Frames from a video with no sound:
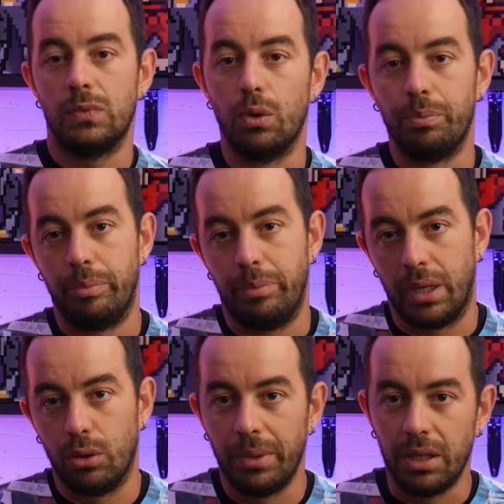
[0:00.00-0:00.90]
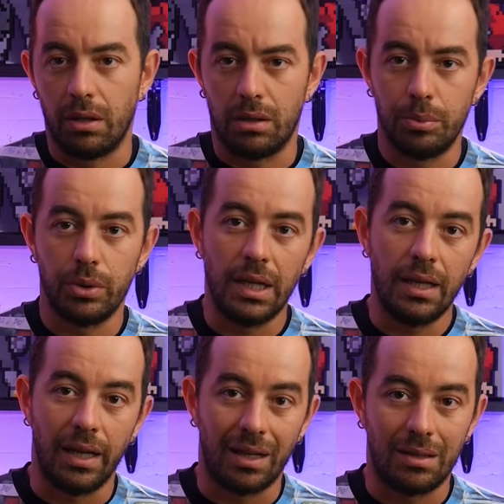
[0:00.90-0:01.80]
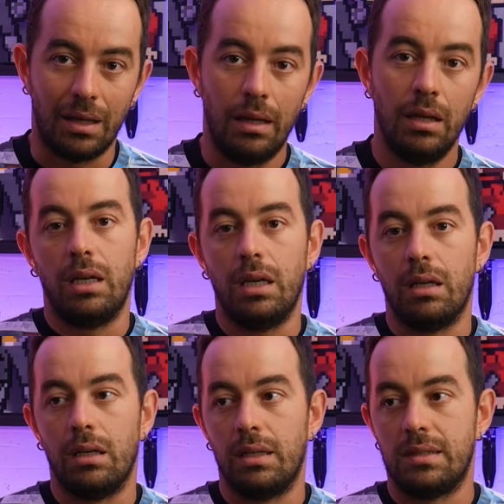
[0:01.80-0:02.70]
o perlomeno erano più in allerta e eh,